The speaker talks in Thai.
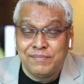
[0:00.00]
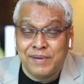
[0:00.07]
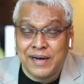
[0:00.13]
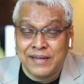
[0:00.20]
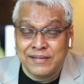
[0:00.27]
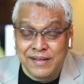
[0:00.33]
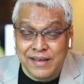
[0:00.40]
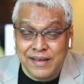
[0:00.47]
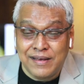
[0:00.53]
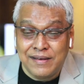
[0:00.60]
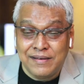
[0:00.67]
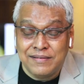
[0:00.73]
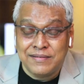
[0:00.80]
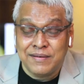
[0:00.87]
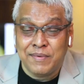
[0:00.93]
ปกติ
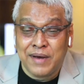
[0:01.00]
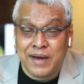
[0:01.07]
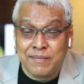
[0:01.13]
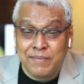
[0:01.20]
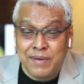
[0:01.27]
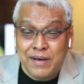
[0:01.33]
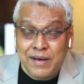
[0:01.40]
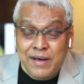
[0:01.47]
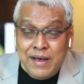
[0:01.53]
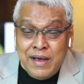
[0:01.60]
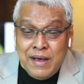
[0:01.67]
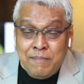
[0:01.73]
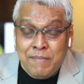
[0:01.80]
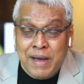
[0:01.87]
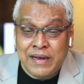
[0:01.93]
ใช่ไหมครับ
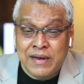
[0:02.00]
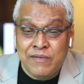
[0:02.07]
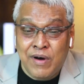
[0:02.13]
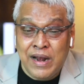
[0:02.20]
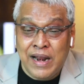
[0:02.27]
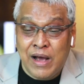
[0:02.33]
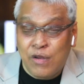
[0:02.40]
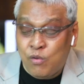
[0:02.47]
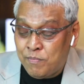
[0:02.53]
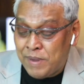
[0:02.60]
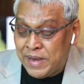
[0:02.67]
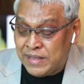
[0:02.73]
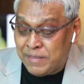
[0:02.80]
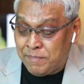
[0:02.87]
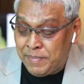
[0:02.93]
หมายถึงว่าเรา
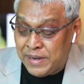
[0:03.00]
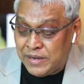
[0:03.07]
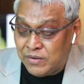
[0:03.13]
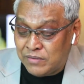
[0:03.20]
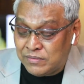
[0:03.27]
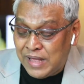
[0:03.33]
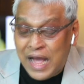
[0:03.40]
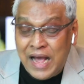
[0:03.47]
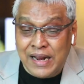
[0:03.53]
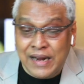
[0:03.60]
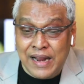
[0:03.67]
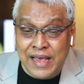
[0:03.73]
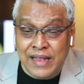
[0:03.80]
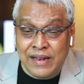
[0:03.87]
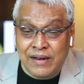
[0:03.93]
ไม่จำเป็นต้องตั้ง
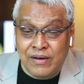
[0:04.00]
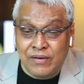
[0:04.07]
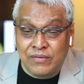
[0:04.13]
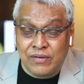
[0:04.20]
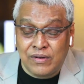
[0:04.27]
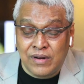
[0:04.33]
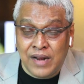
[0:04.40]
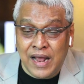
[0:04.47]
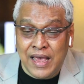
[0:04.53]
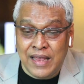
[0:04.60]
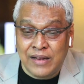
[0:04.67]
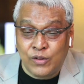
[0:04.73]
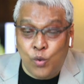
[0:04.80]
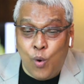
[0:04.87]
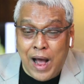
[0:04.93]
ในใน
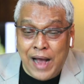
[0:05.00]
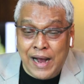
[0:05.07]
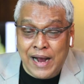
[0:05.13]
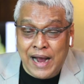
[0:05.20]
ตัวอา